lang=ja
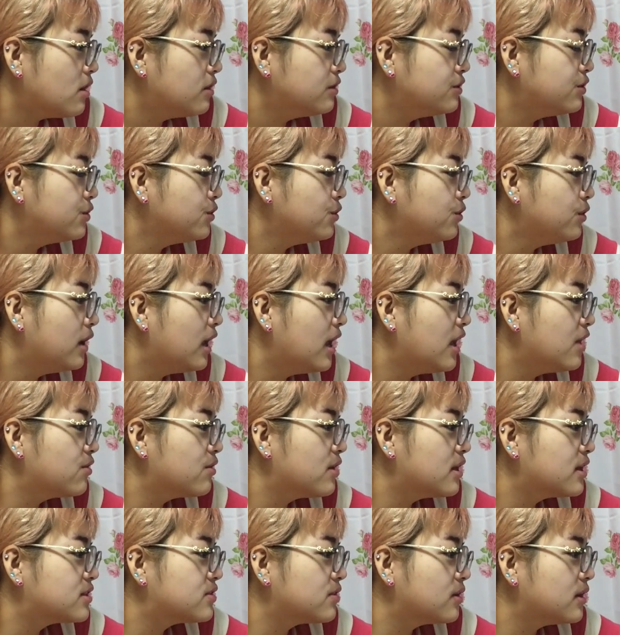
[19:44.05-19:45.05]
その例の
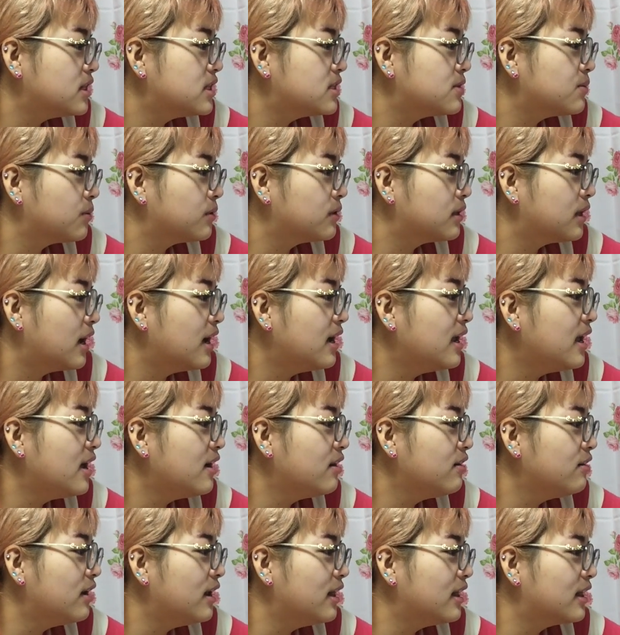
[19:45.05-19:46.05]
やつはいつも何
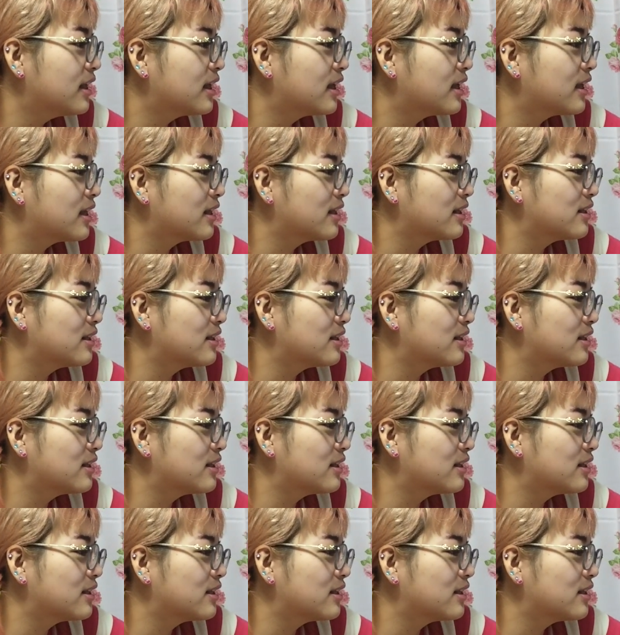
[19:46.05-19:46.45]
円ぐらいで